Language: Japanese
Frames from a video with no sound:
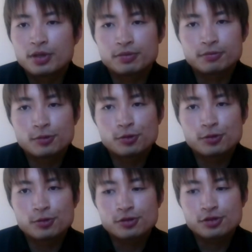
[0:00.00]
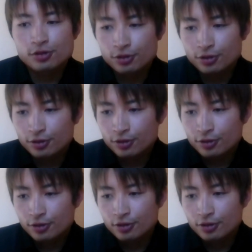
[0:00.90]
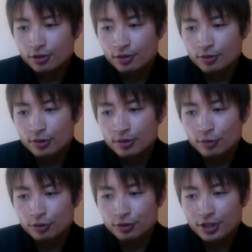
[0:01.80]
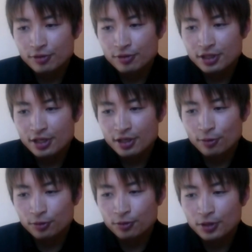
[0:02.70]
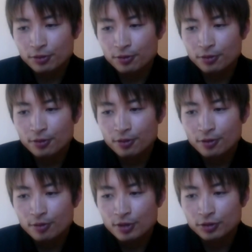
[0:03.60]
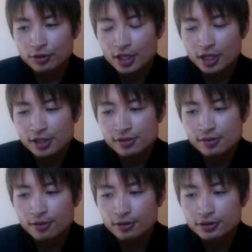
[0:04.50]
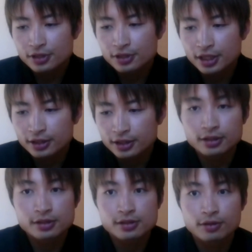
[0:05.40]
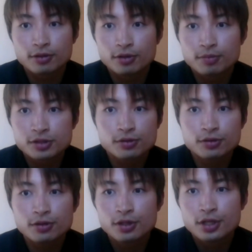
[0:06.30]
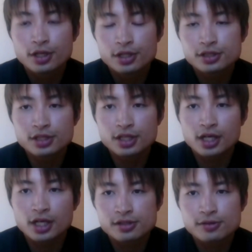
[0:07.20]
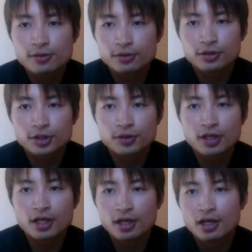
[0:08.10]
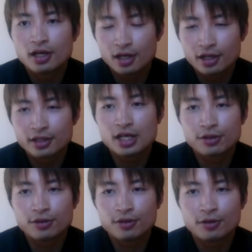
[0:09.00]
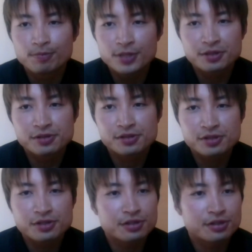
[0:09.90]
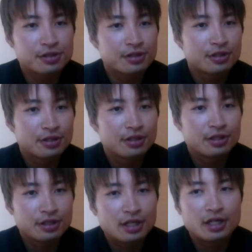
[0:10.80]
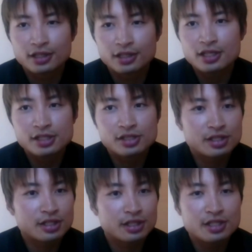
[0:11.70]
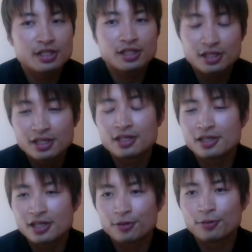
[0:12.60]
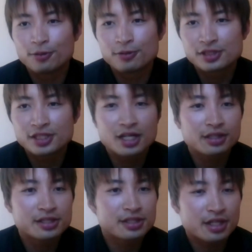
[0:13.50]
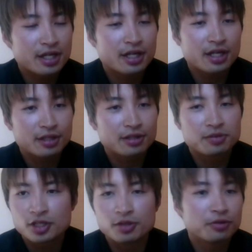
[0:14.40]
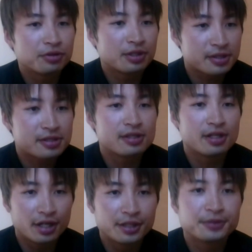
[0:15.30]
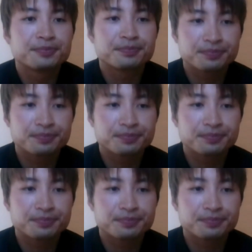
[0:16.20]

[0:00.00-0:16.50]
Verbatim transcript: まあ、もうすぐもうこれといって、本当だと、まあ、あと2ヶ月後ぐらいだったんですけど、まあ、ちょうど1 2ヶ月後っていうのは、はい、あの、ピーク作る、はい、いい時期、いい、いい、あの、時間なんじゃないかなって僕は思ってますね。はい。